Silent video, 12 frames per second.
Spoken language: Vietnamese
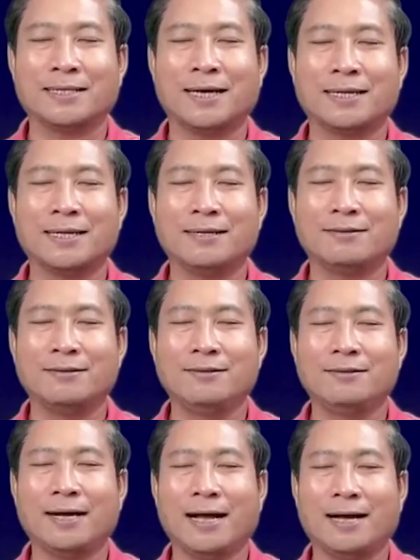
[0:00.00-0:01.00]
thật là từ
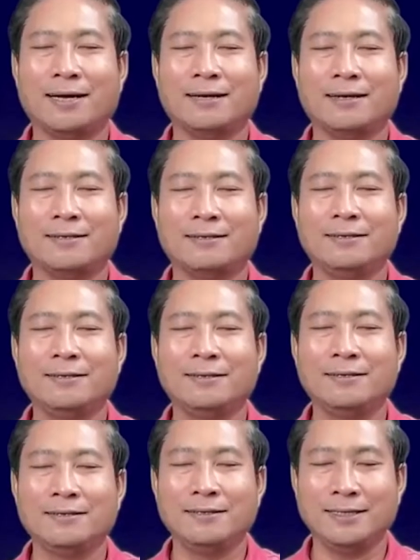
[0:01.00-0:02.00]
khàng
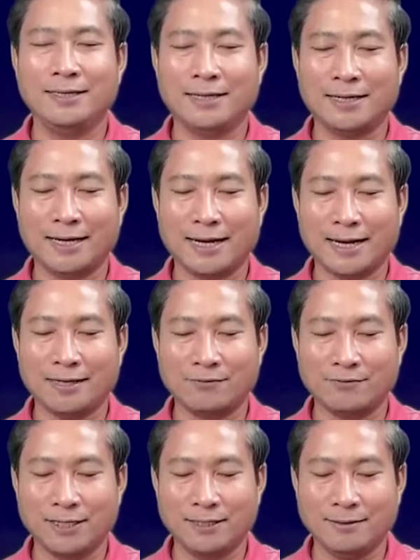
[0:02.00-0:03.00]
chướng chiêng khẳng cào
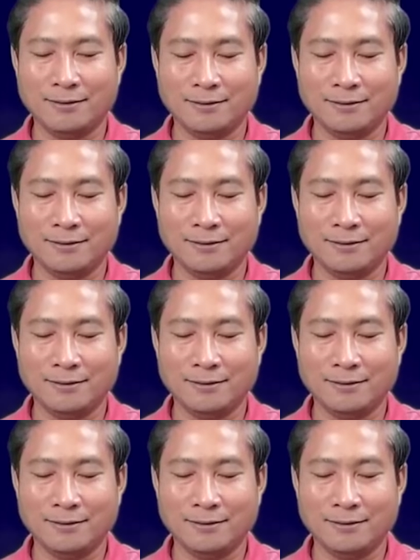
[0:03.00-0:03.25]
vinh